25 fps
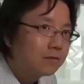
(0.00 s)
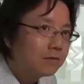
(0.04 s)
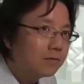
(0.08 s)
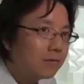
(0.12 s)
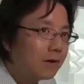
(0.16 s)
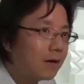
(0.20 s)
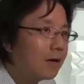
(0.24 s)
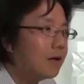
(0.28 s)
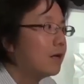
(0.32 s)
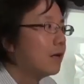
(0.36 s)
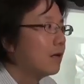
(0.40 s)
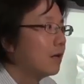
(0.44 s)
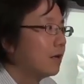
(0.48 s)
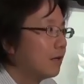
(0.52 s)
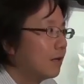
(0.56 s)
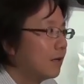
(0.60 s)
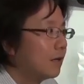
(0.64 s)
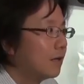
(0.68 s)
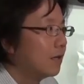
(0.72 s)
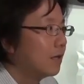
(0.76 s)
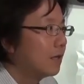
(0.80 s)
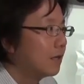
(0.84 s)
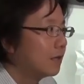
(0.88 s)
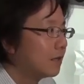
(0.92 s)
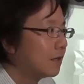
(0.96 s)
いうのは
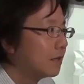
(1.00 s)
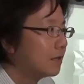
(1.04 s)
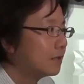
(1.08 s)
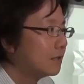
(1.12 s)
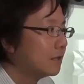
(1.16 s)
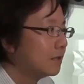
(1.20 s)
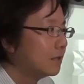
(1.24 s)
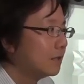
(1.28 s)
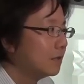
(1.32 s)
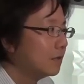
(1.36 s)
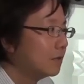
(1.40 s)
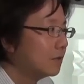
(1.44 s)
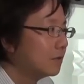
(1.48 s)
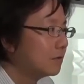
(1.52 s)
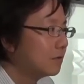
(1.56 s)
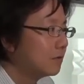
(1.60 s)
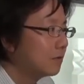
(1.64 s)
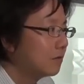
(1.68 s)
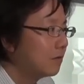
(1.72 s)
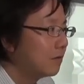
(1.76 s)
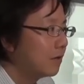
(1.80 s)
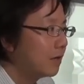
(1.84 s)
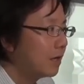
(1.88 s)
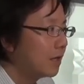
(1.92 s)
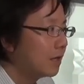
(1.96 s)
新しい技術
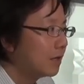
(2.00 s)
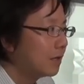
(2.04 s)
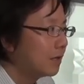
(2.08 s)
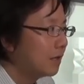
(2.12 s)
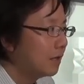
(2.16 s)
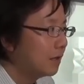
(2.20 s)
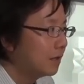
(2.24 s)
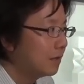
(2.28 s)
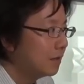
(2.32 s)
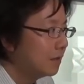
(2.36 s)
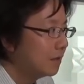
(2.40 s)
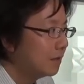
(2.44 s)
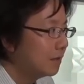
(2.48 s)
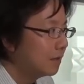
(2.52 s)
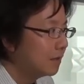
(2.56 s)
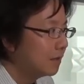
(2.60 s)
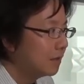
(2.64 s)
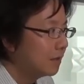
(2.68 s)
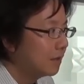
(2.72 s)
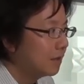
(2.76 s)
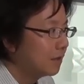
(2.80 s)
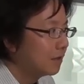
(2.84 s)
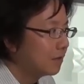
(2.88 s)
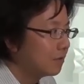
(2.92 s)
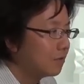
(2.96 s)
の発展に
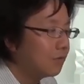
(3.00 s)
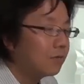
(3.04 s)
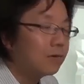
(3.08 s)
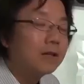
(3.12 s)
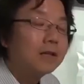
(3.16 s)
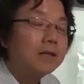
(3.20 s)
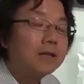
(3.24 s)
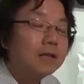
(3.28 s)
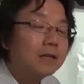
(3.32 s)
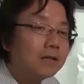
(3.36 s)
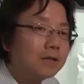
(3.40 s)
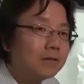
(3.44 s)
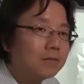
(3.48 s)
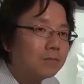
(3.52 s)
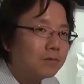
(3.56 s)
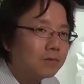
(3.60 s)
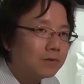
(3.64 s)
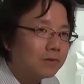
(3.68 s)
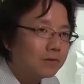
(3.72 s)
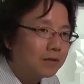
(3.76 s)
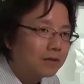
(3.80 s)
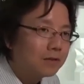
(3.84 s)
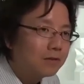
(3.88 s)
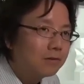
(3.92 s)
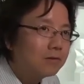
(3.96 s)
貢献できるも
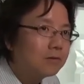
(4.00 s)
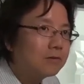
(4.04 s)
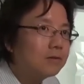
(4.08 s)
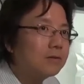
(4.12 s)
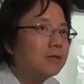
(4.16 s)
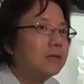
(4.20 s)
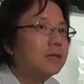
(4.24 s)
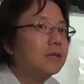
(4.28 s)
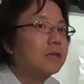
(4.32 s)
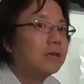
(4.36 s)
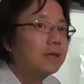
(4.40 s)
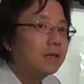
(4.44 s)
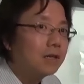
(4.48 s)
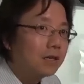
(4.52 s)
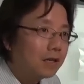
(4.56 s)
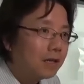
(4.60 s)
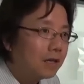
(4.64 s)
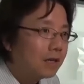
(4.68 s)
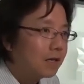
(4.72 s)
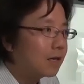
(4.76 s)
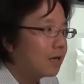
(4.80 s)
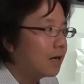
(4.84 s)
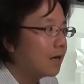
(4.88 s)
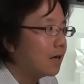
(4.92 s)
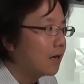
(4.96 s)
のだというふうに
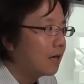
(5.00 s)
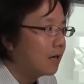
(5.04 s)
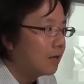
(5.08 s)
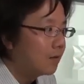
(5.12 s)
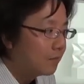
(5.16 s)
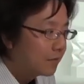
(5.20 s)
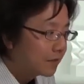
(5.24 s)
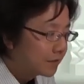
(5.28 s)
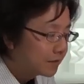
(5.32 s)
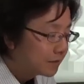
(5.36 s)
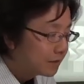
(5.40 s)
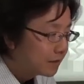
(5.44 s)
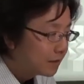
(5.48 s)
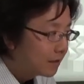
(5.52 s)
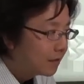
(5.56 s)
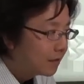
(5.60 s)
考えます。